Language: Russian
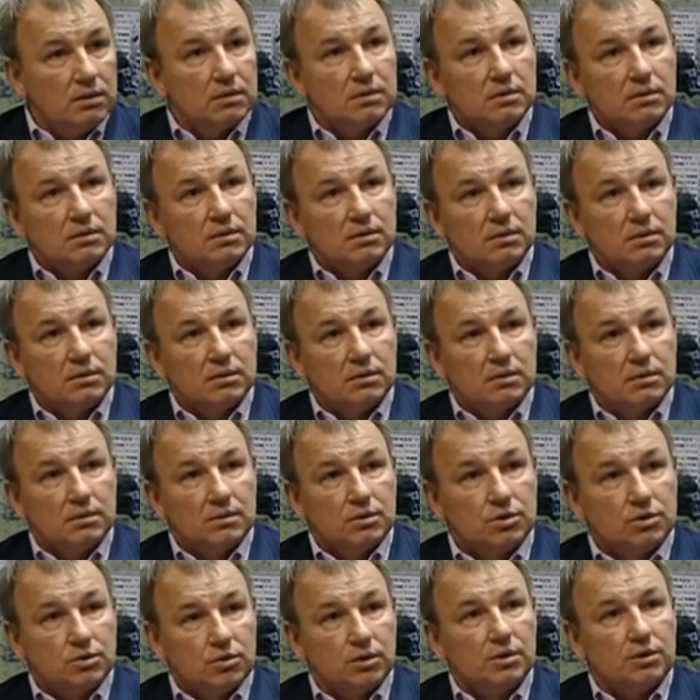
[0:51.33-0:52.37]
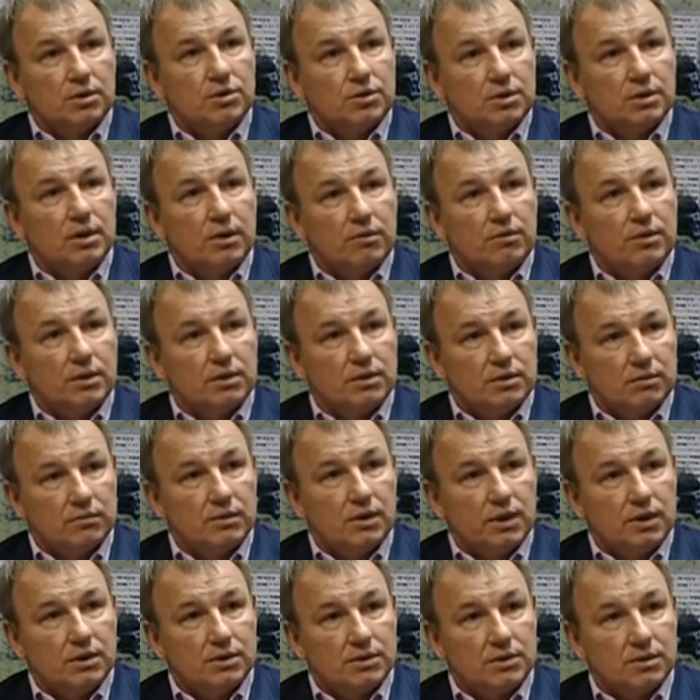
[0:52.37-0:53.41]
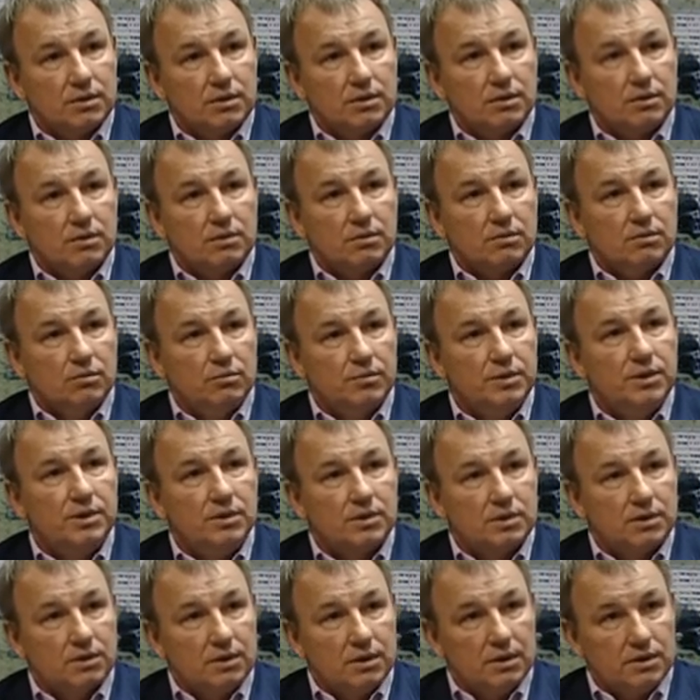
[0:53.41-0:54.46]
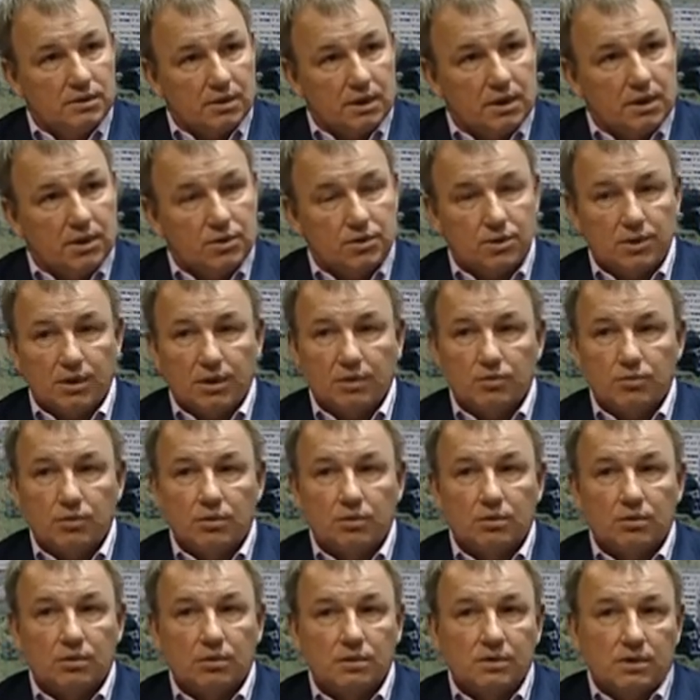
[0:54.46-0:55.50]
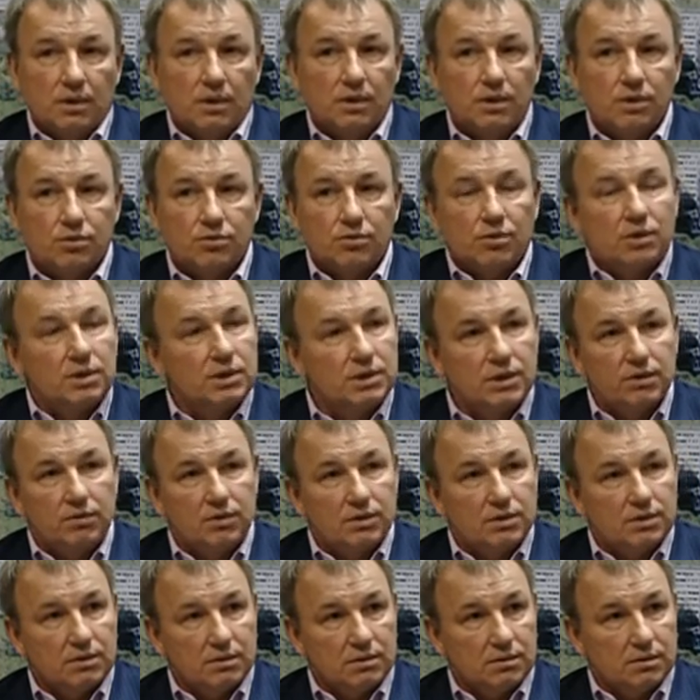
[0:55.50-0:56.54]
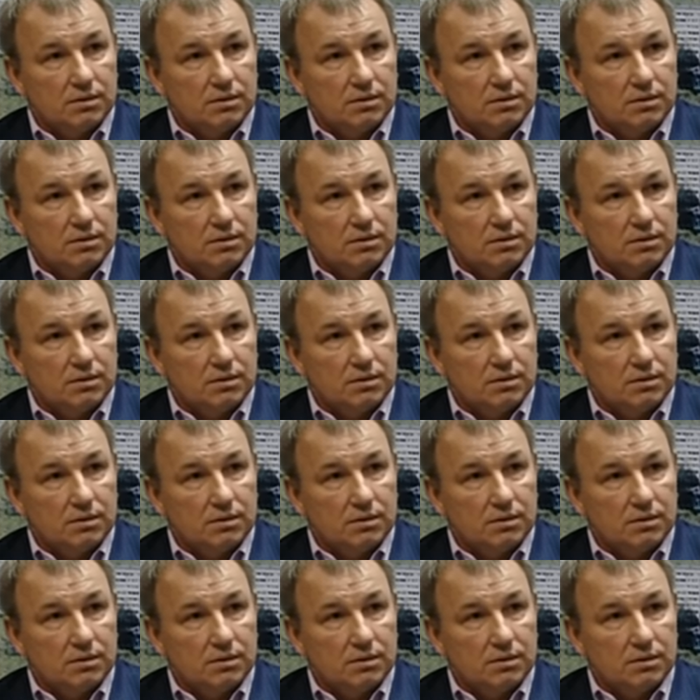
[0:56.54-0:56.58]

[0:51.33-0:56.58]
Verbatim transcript: что этот человек является убийцей или заказчиком, то остальные 49